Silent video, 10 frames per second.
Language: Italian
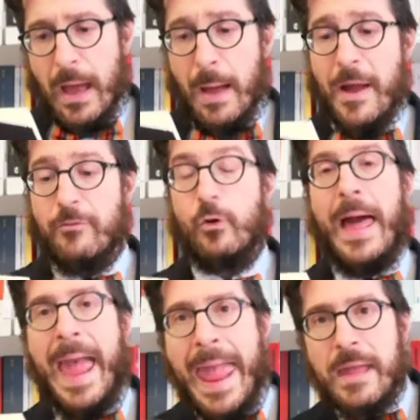Amavo
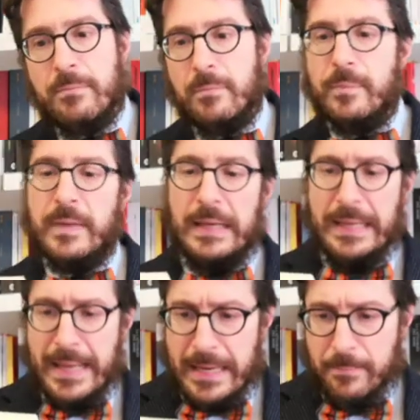la E e
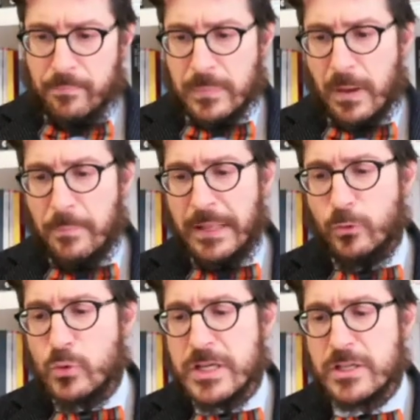la E, mi
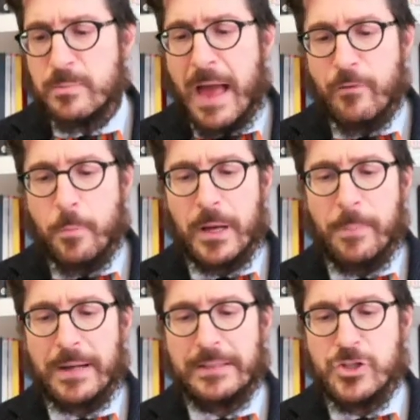entusiasmavo per i
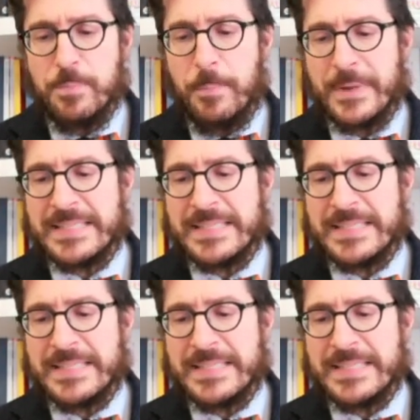participi